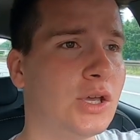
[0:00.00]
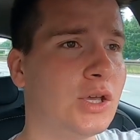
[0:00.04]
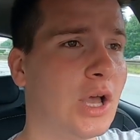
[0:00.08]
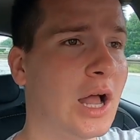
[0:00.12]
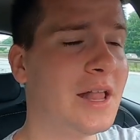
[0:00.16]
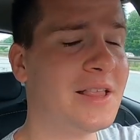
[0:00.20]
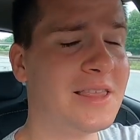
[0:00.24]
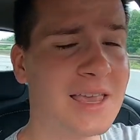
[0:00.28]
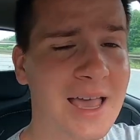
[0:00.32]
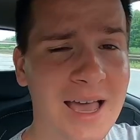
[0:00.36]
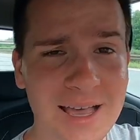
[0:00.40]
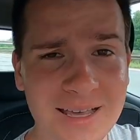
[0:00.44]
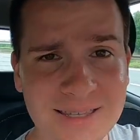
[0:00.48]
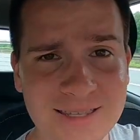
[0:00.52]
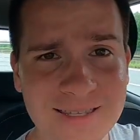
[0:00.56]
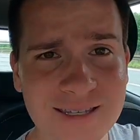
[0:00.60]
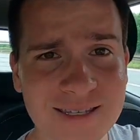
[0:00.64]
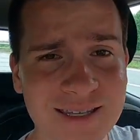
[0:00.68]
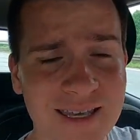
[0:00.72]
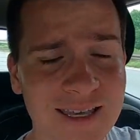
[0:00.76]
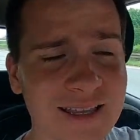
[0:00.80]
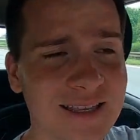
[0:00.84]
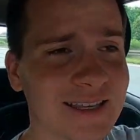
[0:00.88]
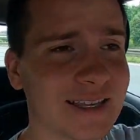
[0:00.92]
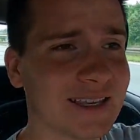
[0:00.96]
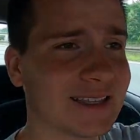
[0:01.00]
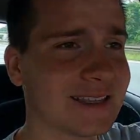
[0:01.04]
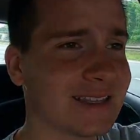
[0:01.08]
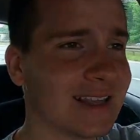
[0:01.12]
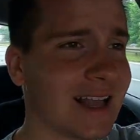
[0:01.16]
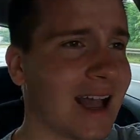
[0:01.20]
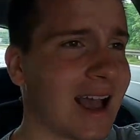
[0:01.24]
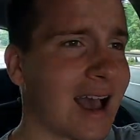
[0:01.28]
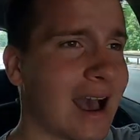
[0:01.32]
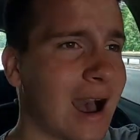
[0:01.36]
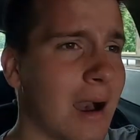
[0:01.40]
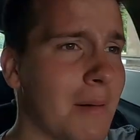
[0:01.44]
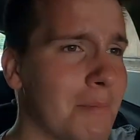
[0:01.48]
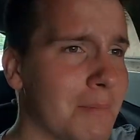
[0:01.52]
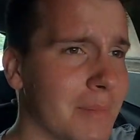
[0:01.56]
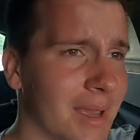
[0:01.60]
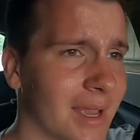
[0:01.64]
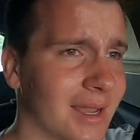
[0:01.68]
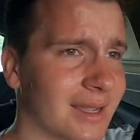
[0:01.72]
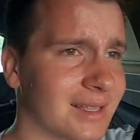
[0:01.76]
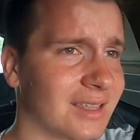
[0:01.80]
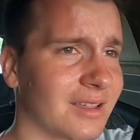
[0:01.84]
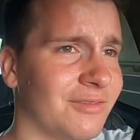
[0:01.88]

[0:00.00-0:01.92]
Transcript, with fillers: Als erstes geht es jetzt nach Amberg,